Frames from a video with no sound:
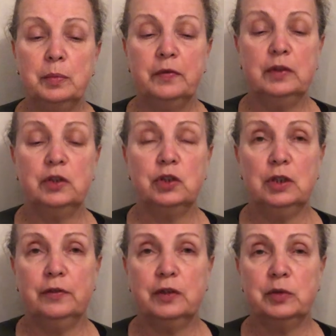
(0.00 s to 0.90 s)
Мы
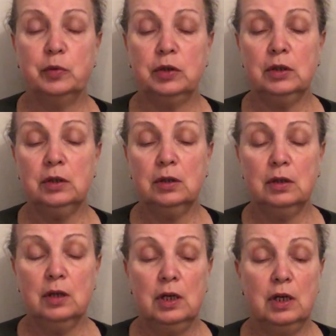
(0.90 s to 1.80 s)
выложили ваш букет,
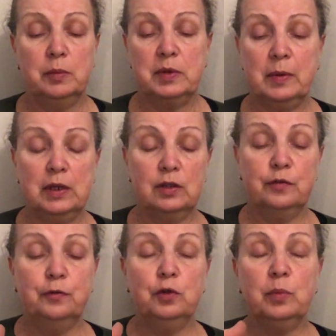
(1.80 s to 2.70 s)
и посмотрите,
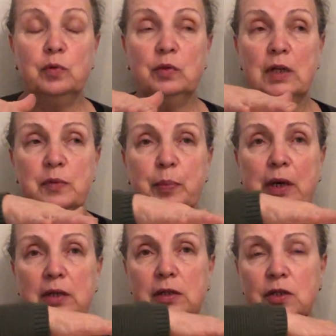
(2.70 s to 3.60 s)
форма у нас
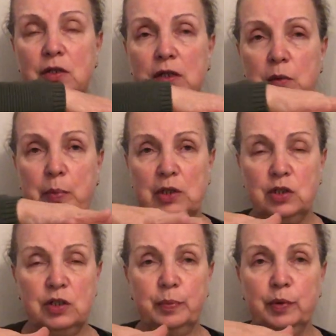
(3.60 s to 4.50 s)
практически
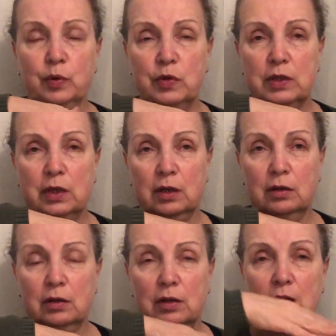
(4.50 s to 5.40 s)
почти
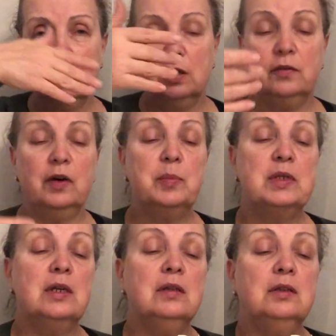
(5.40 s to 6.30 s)
плоская. И вы
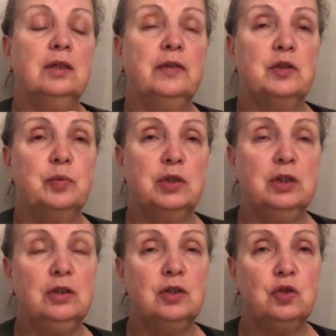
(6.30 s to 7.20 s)
обязательно на ваш
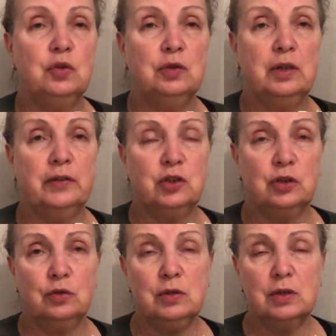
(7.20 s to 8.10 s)
букет еще и на
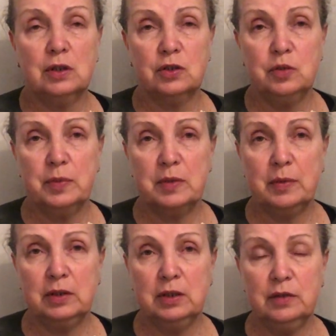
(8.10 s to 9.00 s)
ваши розы должны
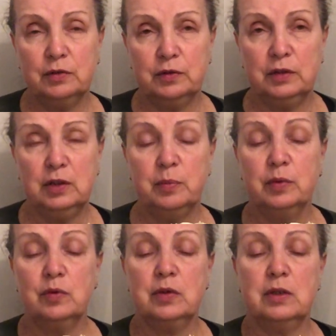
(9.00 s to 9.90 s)
посмотреть вот в этой
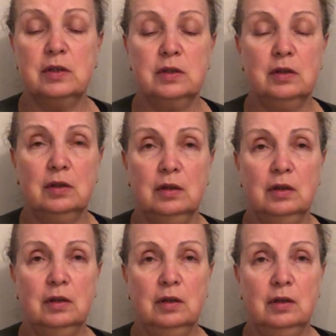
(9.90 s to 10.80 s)
плоскости.
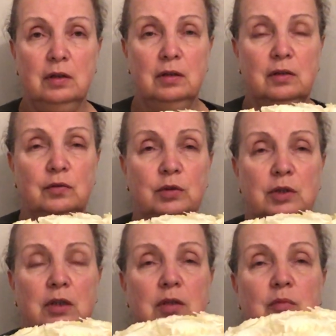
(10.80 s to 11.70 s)
Вот
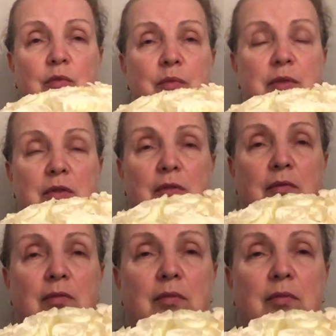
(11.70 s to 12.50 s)
таким образом.